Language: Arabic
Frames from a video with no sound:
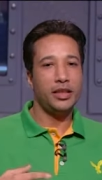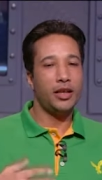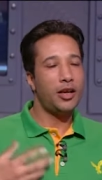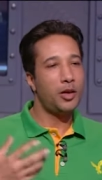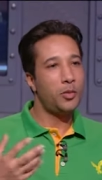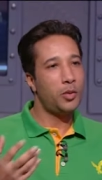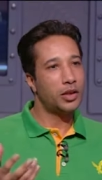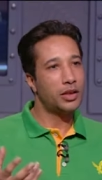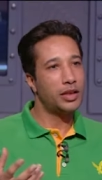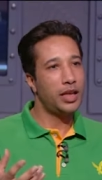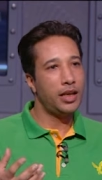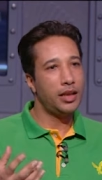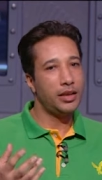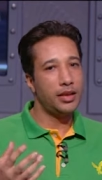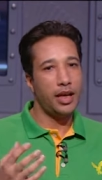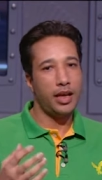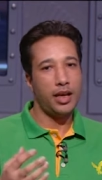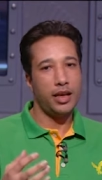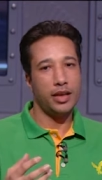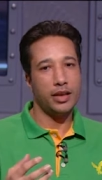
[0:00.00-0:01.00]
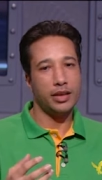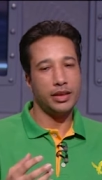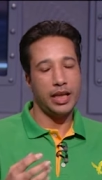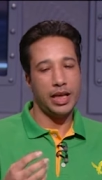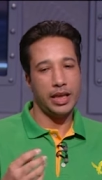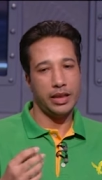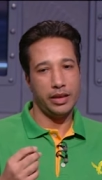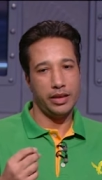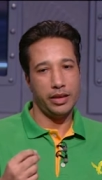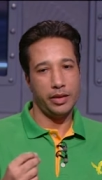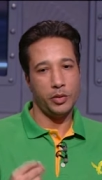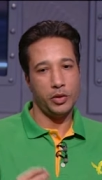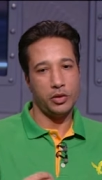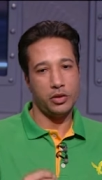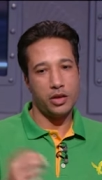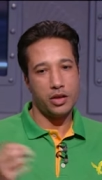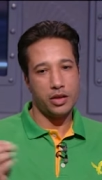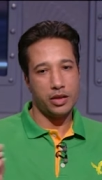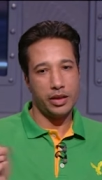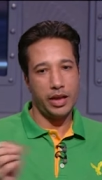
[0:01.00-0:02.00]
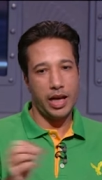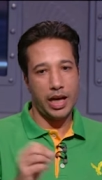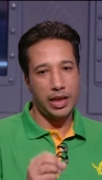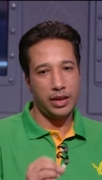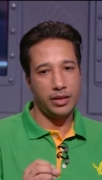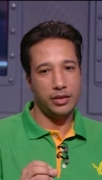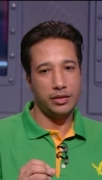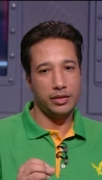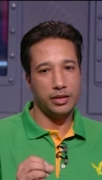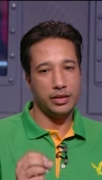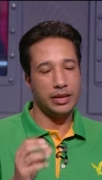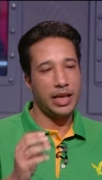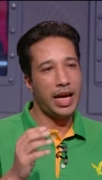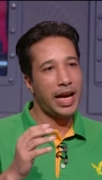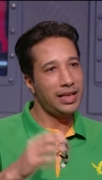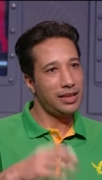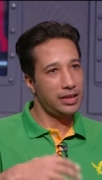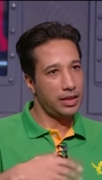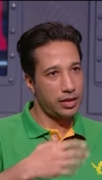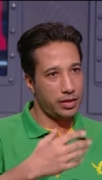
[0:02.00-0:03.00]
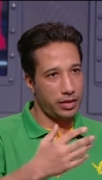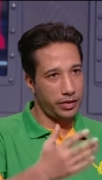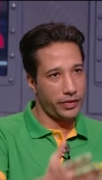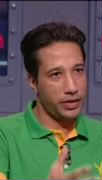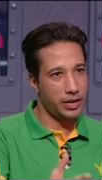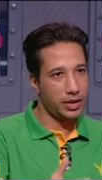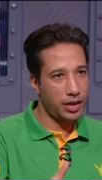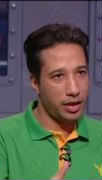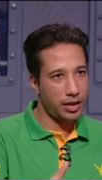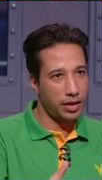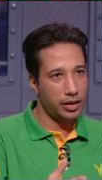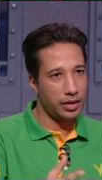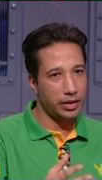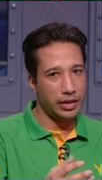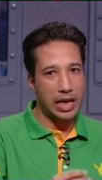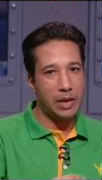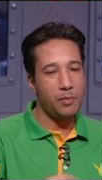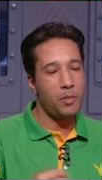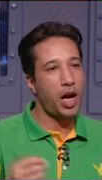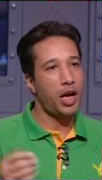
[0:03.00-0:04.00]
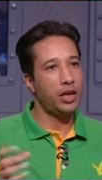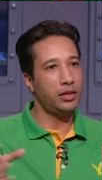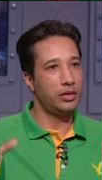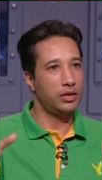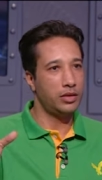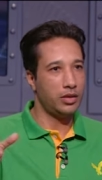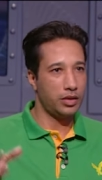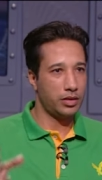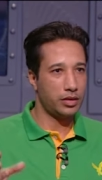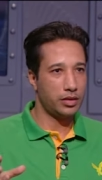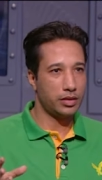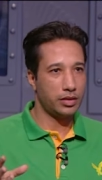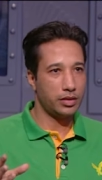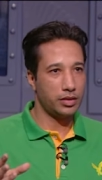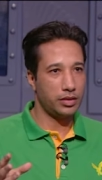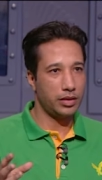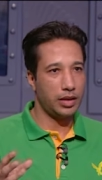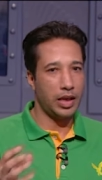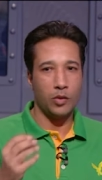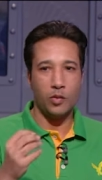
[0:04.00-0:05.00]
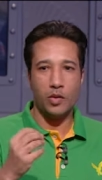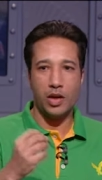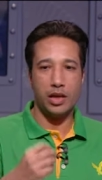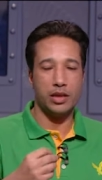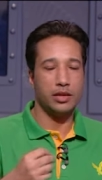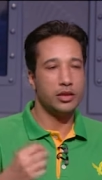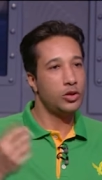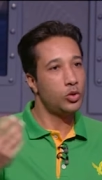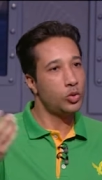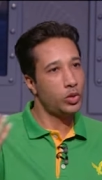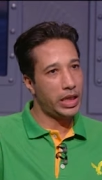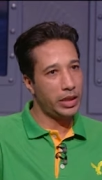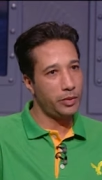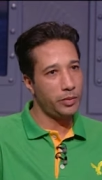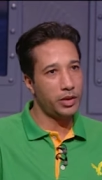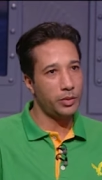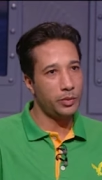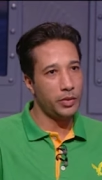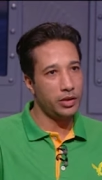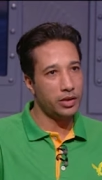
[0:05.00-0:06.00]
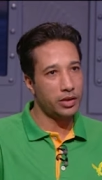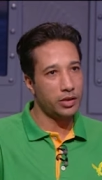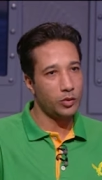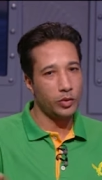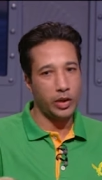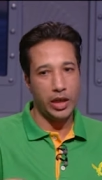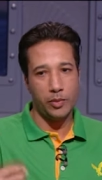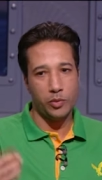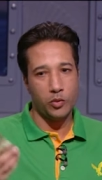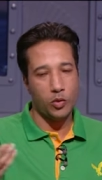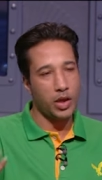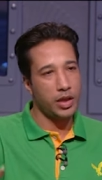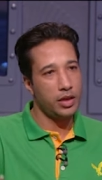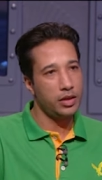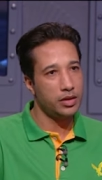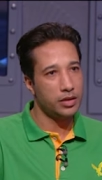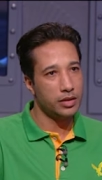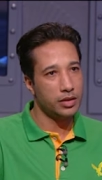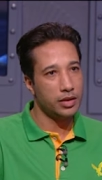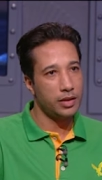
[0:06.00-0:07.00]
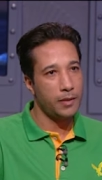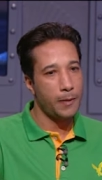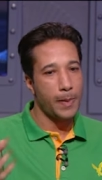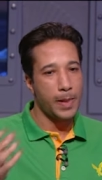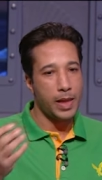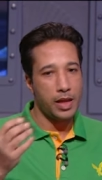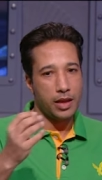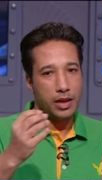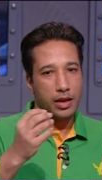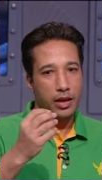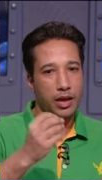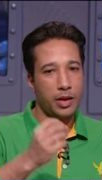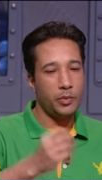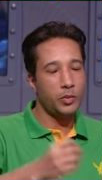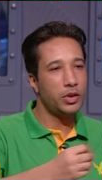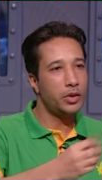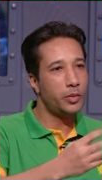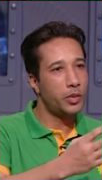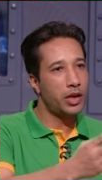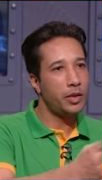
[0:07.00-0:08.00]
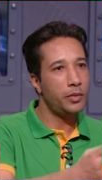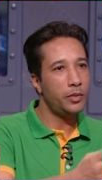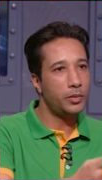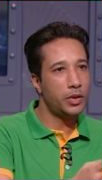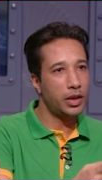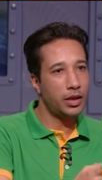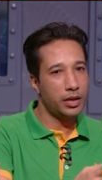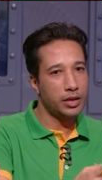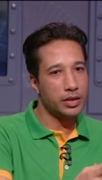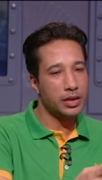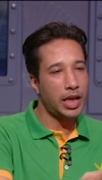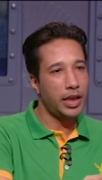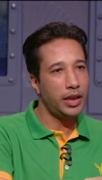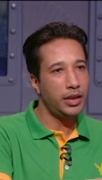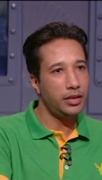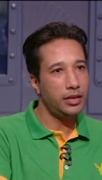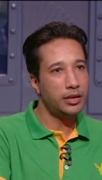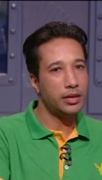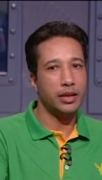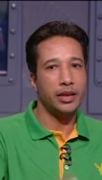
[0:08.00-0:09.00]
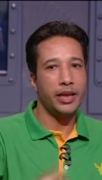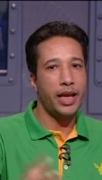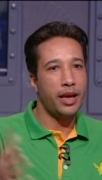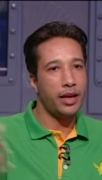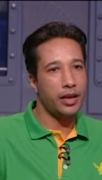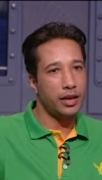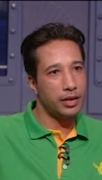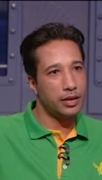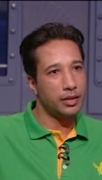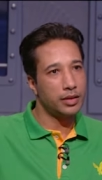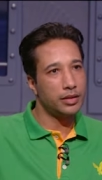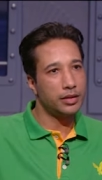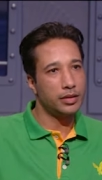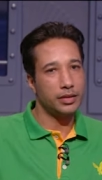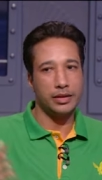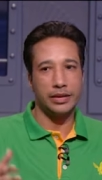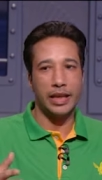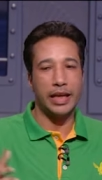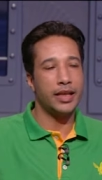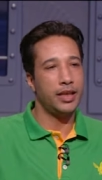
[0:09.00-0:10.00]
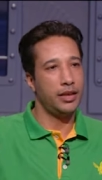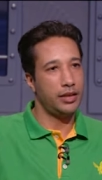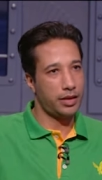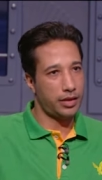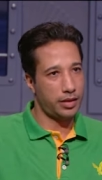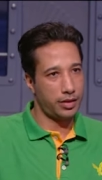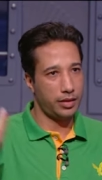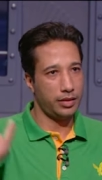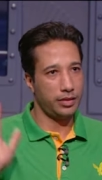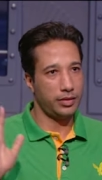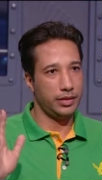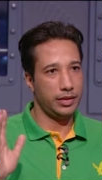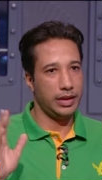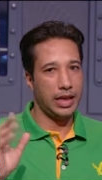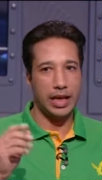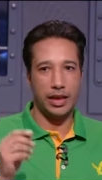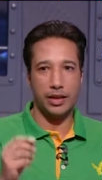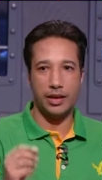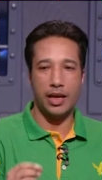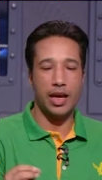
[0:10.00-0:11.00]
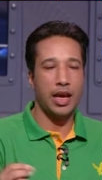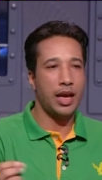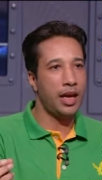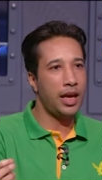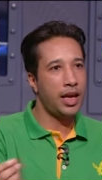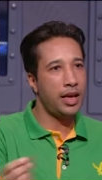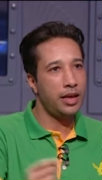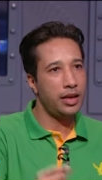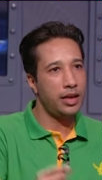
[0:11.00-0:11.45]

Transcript: اللي بيدي خبر ده ده يعني اللي بيقارن حد ده عايز يستفزك يا اما حد ناقص طبعا. اولا زيزو لعيب كبير ولعيب كويس كابتن ابراهيم آه، سعيد لا آه تاريخ يعني